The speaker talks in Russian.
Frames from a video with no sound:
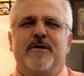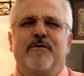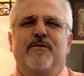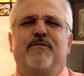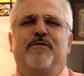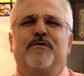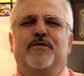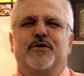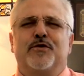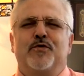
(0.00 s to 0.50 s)

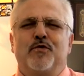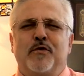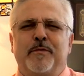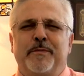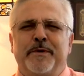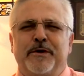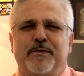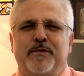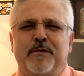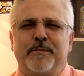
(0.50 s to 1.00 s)
в
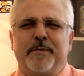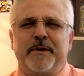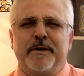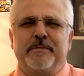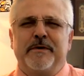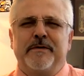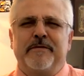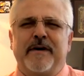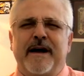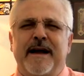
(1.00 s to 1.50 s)
рубрику
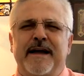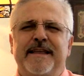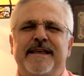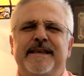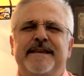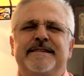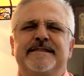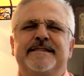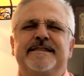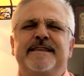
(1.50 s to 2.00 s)

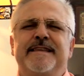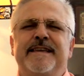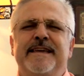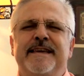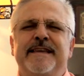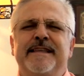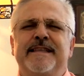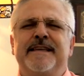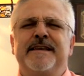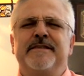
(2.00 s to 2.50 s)
пребывания с
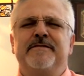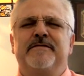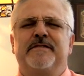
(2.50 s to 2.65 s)
Ниной